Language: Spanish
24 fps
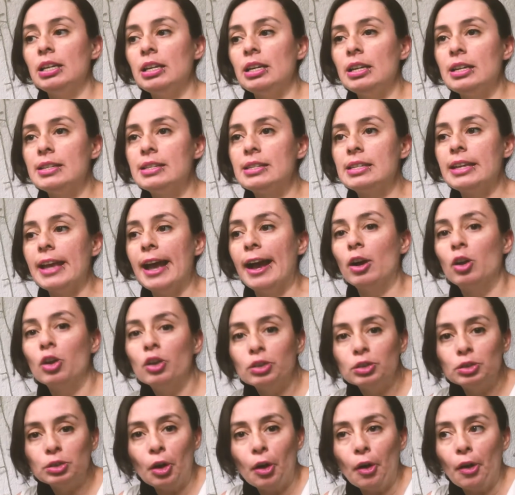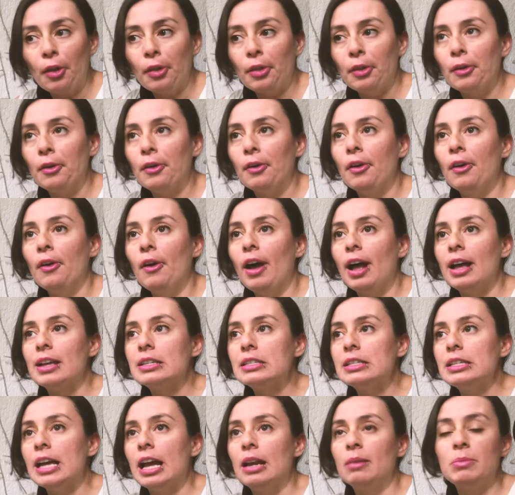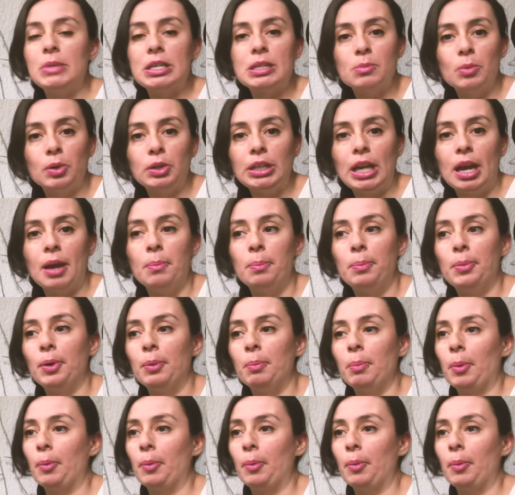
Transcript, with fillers: Y si hago todo así al mismo tiempo,